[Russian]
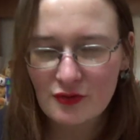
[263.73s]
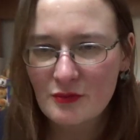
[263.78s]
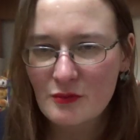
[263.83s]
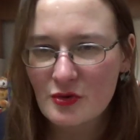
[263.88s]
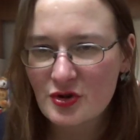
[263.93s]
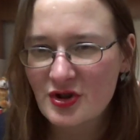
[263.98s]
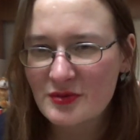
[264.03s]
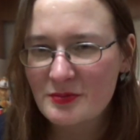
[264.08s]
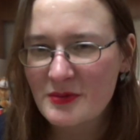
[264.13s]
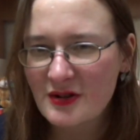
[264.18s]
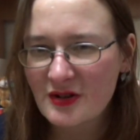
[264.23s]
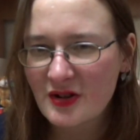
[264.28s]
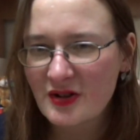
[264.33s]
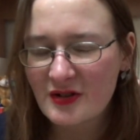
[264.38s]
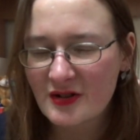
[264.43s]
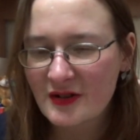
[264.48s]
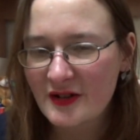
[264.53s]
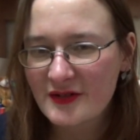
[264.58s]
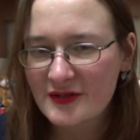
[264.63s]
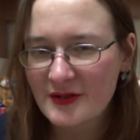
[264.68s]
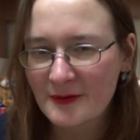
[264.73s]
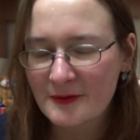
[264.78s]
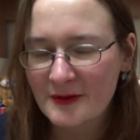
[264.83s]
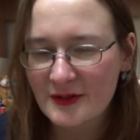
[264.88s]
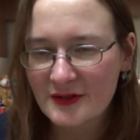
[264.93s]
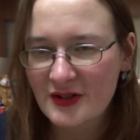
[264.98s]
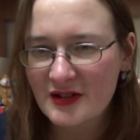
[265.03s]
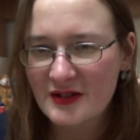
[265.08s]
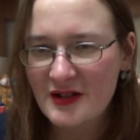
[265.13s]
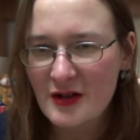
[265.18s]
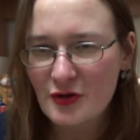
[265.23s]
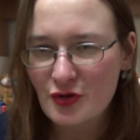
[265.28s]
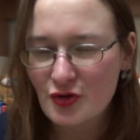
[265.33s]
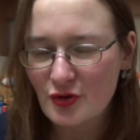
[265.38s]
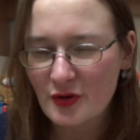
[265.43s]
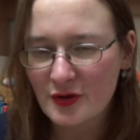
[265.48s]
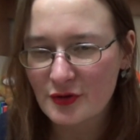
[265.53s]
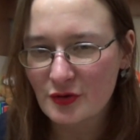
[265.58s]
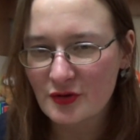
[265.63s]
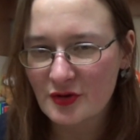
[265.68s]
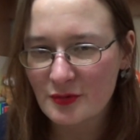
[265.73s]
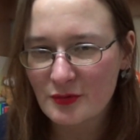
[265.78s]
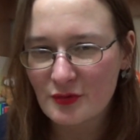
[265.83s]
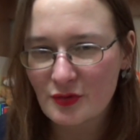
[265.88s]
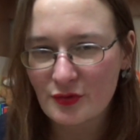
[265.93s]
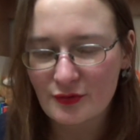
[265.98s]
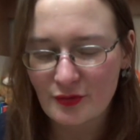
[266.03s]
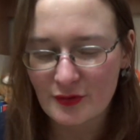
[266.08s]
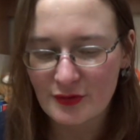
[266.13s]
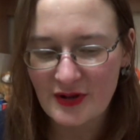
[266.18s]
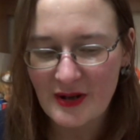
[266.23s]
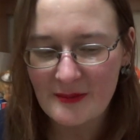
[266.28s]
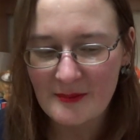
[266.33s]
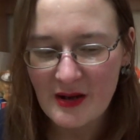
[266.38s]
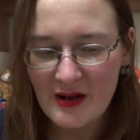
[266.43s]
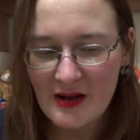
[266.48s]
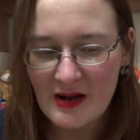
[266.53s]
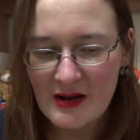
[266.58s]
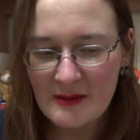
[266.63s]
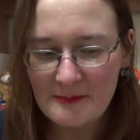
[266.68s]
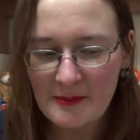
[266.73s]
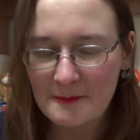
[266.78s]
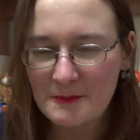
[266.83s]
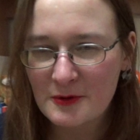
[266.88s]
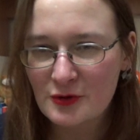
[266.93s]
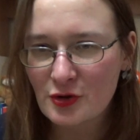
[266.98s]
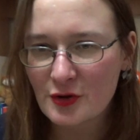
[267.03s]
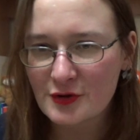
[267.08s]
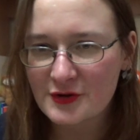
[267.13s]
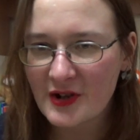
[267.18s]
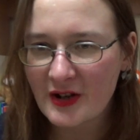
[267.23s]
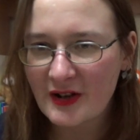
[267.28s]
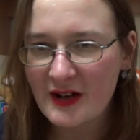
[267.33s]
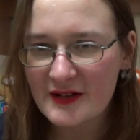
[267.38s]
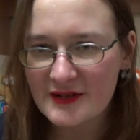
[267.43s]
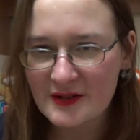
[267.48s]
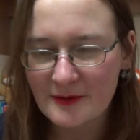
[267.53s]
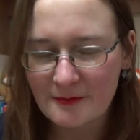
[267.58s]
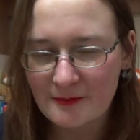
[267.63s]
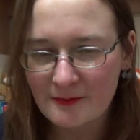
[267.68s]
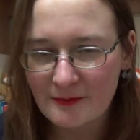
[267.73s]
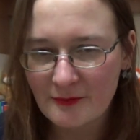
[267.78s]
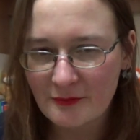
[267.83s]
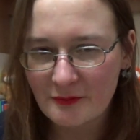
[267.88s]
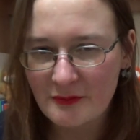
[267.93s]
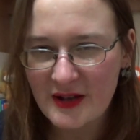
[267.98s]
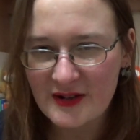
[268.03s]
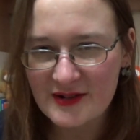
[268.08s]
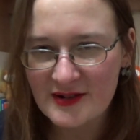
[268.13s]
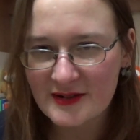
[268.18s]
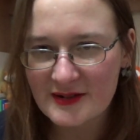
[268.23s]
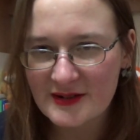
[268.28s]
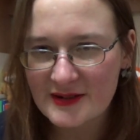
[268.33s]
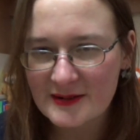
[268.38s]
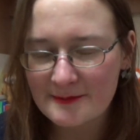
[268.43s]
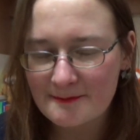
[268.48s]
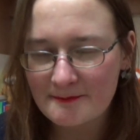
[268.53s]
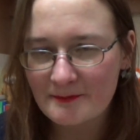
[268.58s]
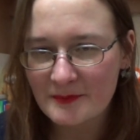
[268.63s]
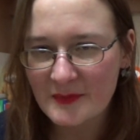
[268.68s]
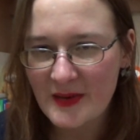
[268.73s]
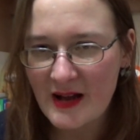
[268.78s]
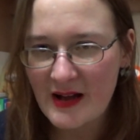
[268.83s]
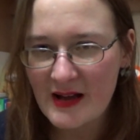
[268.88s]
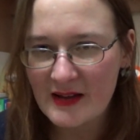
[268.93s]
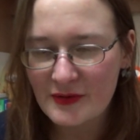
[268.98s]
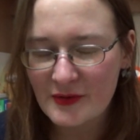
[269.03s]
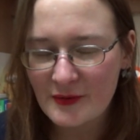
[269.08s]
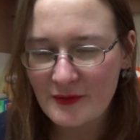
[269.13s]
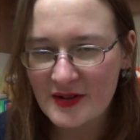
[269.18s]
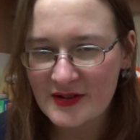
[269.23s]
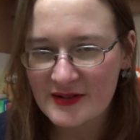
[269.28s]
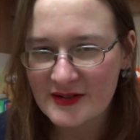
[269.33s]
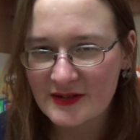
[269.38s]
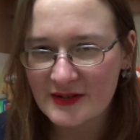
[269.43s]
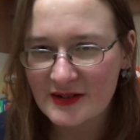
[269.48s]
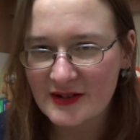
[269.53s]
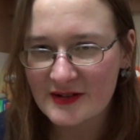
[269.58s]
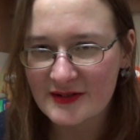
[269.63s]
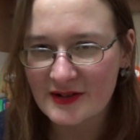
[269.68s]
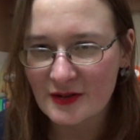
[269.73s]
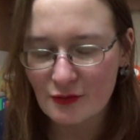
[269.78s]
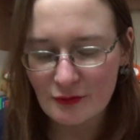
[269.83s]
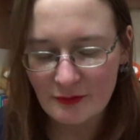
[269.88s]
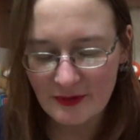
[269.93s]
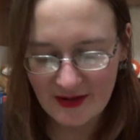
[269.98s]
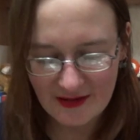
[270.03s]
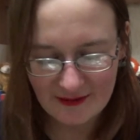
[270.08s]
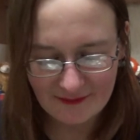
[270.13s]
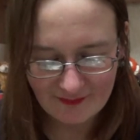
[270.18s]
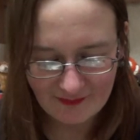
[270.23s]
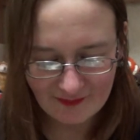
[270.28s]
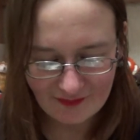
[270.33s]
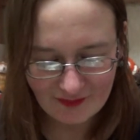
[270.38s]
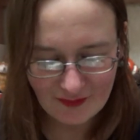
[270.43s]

Ну, может, мелких клиентов и откидают, которые берут вот там по 500 заказов в месяц на 200-300 рублей.